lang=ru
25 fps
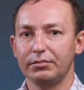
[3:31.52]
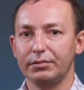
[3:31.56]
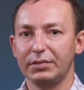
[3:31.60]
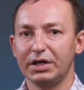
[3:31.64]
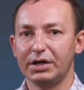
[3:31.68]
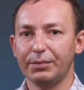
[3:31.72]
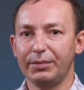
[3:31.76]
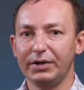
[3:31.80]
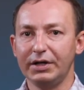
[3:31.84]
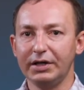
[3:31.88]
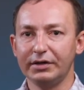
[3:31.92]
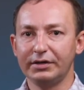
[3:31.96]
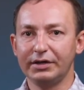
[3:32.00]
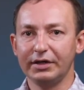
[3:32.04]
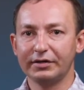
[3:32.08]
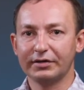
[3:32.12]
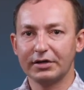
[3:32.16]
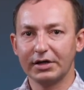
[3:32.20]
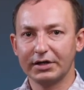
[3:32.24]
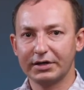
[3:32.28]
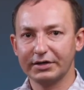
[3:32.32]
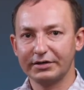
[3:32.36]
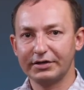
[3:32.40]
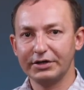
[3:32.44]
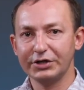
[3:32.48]
Миробилит
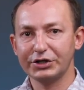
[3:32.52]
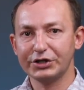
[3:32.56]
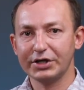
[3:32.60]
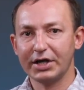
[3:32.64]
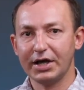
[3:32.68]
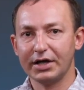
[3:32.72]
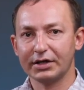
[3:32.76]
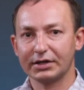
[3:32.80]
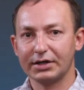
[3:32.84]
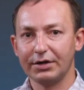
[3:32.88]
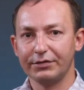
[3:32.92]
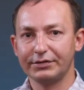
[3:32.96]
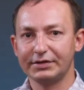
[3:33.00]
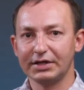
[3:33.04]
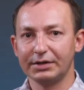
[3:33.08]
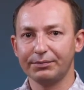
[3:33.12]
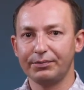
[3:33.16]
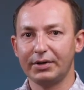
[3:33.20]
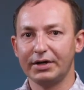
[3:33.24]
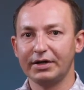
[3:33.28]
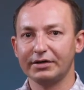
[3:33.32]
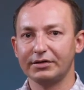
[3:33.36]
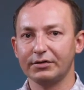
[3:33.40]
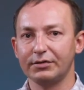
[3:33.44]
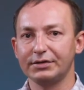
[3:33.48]
несколько снижает коэффициент
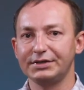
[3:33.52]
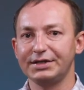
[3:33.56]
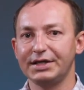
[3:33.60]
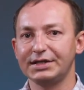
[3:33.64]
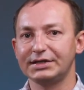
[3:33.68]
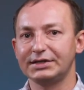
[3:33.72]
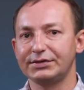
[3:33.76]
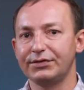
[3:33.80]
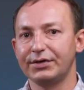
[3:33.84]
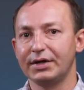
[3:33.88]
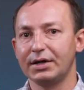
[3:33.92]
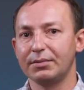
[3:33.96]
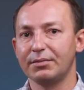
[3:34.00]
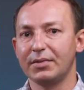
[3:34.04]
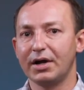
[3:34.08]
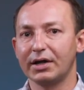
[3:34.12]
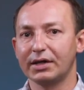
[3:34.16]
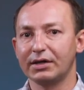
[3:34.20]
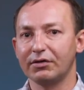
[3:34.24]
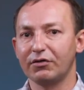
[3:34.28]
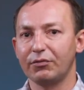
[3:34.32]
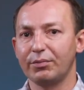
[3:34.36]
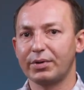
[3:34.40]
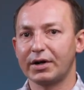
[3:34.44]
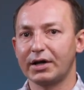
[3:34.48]
полезного действия
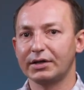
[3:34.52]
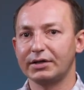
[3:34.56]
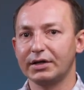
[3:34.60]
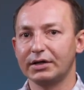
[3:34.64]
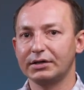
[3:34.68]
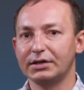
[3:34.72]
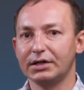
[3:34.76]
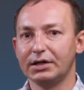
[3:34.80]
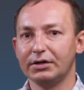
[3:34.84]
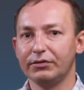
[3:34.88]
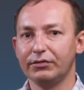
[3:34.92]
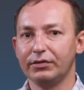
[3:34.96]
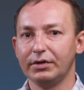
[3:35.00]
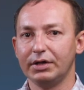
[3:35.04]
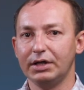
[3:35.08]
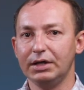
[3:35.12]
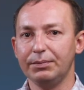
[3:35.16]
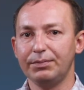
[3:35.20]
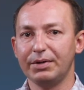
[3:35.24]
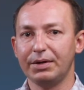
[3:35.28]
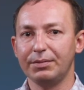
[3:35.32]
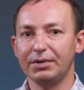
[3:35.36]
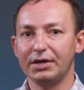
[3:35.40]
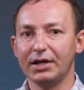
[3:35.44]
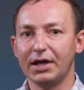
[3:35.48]
магниевых протекторов и
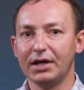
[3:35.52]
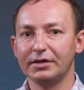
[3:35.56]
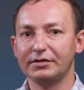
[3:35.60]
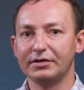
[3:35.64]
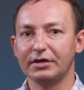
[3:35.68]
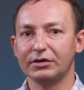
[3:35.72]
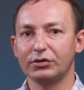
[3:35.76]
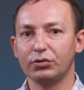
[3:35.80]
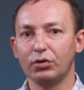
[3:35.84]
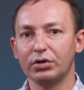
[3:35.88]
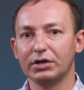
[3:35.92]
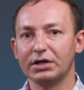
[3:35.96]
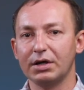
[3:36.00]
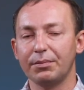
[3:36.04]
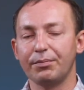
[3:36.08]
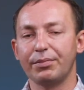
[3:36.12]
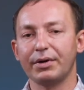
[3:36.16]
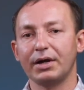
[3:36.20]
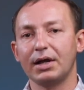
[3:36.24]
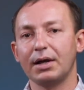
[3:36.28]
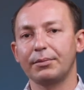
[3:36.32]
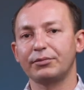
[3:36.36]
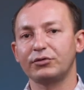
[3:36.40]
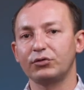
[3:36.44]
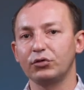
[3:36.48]
применяется только
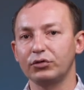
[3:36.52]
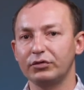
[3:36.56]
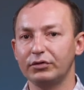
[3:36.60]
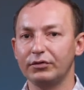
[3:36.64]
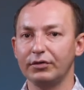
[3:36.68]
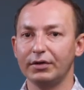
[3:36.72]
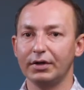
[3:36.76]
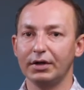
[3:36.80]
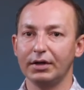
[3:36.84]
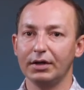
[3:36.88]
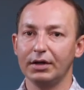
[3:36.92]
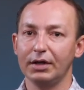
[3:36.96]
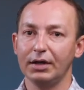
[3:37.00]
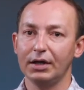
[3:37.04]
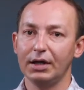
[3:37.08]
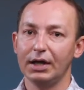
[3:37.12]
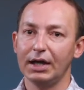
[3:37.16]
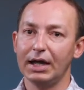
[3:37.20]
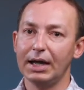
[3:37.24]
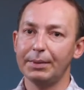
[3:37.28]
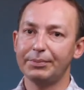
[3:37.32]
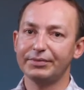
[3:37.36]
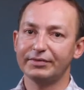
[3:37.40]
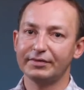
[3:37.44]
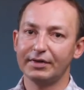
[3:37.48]
при отсутствии
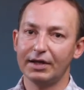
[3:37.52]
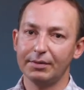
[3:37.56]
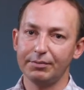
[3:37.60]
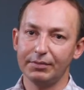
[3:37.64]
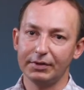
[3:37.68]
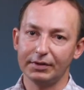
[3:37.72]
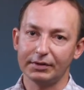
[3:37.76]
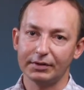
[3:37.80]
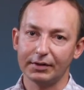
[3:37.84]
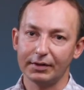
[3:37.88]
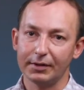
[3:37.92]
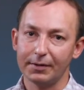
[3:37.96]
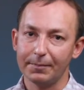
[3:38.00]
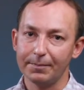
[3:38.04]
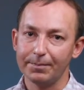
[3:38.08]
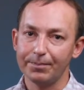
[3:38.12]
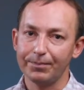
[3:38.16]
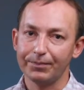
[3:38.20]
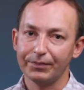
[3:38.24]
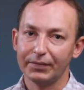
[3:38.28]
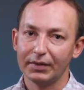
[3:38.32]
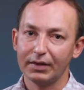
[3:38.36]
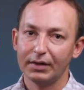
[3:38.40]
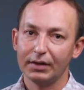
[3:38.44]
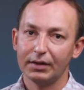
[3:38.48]
эпсамита.
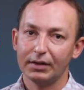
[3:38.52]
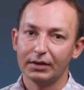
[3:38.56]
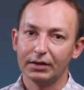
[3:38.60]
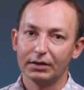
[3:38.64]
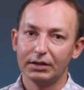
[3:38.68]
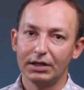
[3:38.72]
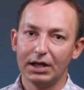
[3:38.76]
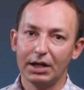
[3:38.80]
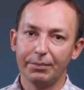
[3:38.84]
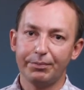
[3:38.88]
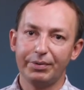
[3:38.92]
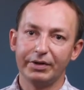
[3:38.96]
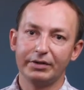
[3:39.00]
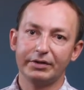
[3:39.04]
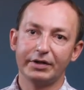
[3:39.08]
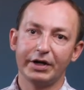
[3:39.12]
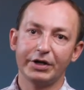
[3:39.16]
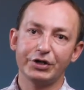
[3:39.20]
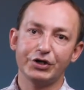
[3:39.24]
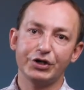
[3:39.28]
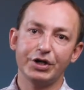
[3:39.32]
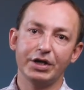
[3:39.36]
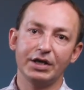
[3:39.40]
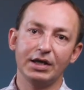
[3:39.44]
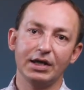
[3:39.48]
Для
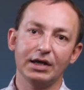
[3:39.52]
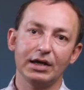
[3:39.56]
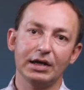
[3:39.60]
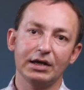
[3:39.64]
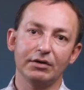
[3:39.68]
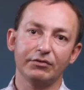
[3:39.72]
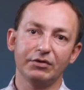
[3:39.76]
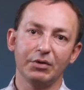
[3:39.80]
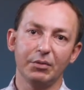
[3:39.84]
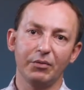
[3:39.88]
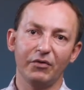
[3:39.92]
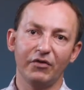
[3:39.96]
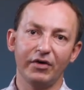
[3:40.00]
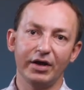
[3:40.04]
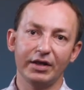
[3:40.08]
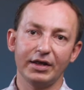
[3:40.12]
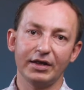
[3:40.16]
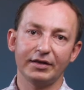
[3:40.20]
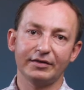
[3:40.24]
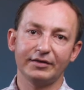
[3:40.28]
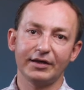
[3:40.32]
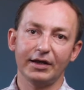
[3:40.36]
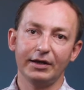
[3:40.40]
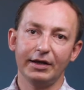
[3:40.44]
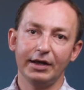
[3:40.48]
предотвращения
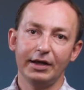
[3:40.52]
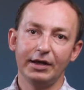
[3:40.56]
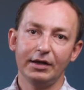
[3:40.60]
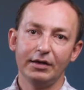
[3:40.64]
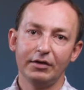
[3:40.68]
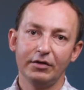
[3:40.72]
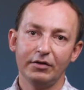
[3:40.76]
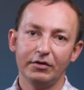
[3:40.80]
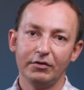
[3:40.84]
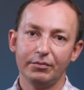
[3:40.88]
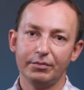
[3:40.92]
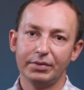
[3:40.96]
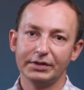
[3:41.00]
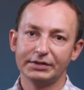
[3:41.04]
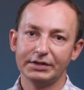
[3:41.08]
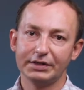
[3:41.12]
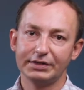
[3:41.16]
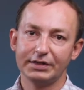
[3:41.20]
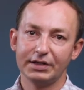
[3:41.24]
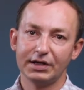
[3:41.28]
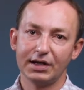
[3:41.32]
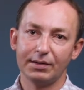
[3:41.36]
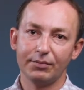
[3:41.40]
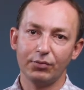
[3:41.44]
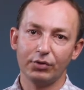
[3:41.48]
вымывания солей в
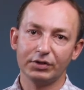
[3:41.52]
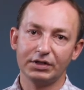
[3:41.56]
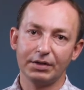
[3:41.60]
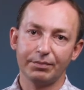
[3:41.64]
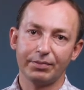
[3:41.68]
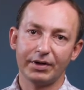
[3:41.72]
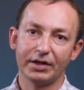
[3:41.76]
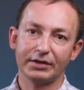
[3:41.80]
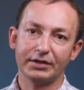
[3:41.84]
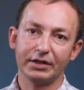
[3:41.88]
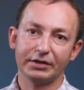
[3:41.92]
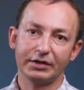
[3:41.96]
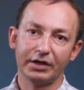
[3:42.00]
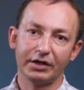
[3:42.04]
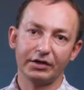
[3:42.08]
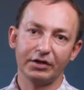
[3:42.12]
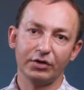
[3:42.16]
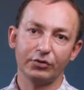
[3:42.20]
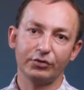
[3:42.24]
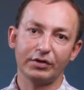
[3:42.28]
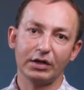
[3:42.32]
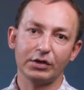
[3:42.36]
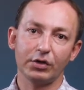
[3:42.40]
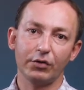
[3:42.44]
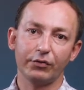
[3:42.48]
процессе работы
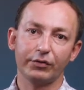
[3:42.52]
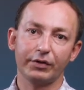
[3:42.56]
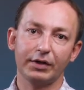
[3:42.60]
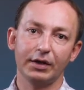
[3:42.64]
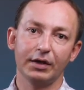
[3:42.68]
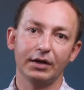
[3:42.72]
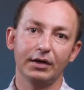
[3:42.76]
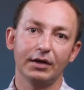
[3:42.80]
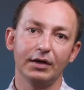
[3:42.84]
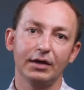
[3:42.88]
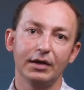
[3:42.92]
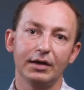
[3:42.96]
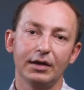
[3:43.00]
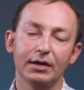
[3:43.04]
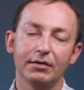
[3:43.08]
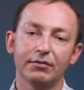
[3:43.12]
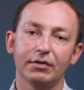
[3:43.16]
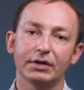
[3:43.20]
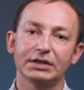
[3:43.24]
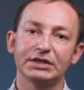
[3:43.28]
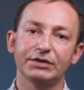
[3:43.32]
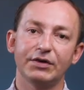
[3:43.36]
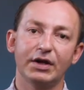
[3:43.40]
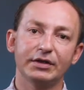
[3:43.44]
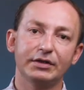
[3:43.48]
протекторной установки
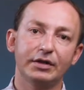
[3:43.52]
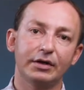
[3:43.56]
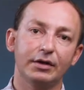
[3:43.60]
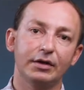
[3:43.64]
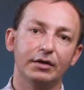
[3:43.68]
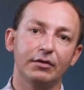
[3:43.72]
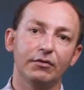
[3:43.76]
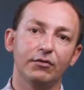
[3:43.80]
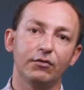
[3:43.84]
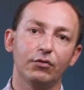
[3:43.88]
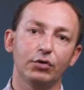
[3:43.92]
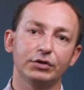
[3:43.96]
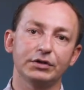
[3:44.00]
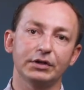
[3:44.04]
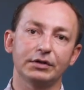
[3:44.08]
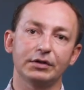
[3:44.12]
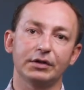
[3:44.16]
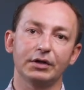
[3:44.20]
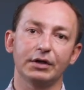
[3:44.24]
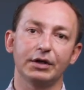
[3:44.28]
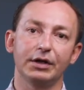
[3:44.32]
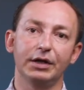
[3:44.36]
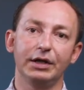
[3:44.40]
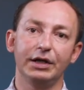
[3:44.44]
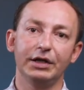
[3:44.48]
в активатор
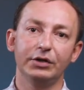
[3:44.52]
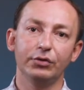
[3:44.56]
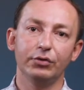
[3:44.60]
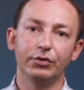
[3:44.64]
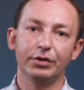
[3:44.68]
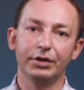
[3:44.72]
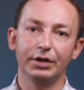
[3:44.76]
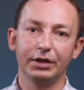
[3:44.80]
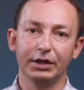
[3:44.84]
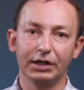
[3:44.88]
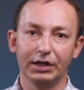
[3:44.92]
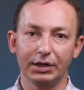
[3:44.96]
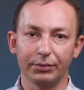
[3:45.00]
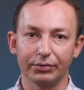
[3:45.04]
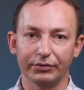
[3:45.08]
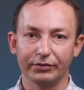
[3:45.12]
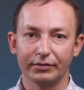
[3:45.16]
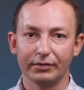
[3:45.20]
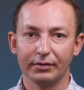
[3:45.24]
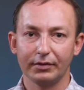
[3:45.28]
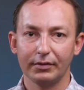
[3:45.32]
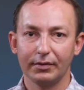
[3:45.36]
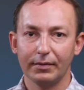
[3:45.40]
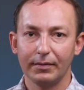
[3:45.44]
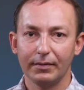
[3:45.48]
вводят глину и гипс.